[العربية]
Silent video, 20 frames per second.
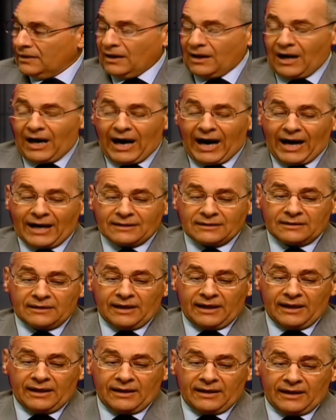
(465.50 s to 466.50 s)
عن
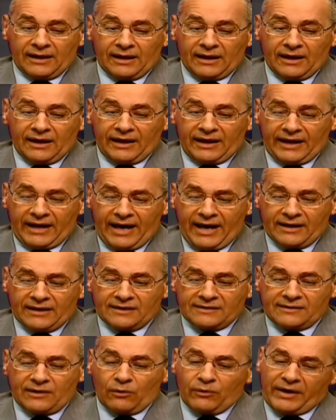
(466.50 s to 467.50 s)
الخيانة
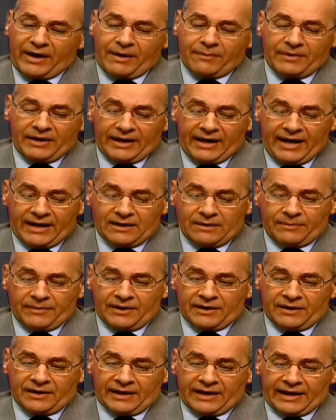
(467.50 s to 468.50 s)
الزوجية من جانب
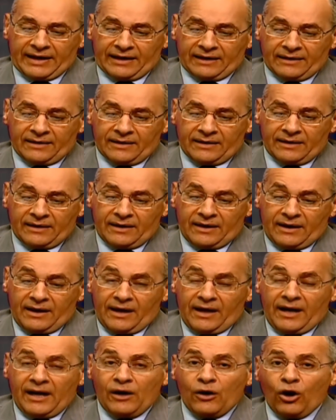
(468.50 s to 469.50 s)
الرجال
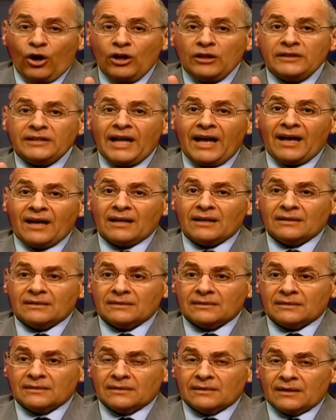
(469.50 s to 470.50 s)
قلنا
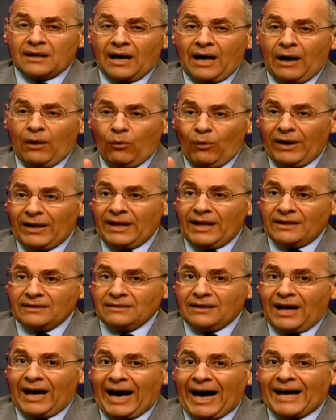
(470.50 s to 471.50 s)

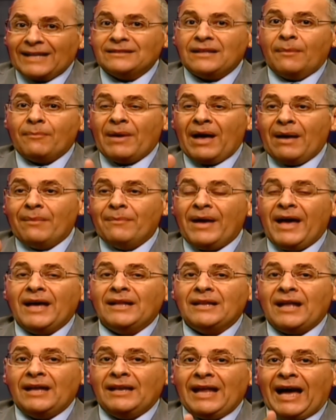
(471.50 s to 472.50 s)
أولا عدم
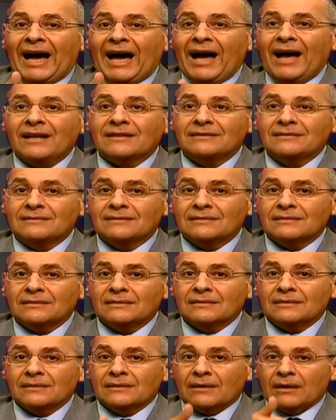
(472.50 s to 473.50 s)
أمانة لعهد
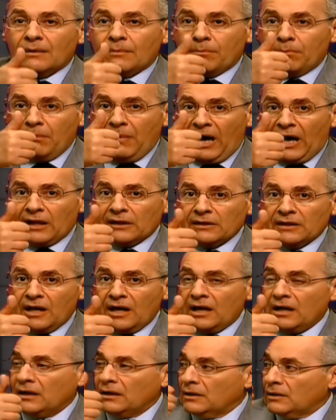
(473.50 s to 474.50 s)
مع
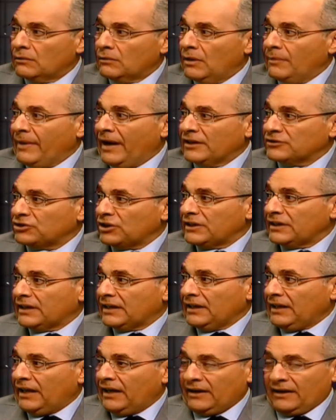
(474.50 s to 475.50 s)
الله ومع شريك
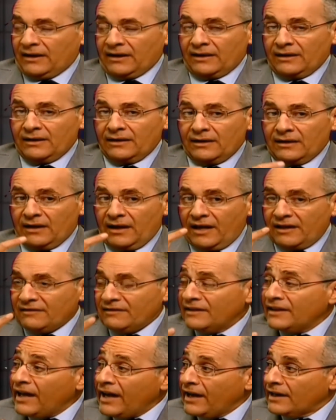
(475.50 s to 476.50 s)
الحياة
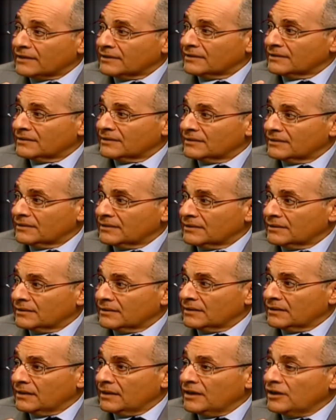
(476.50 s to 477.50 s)
اثنين أي.
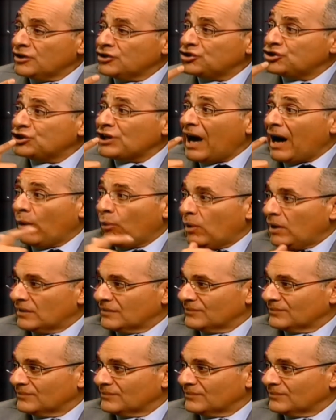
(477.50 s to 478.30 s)
الشهوة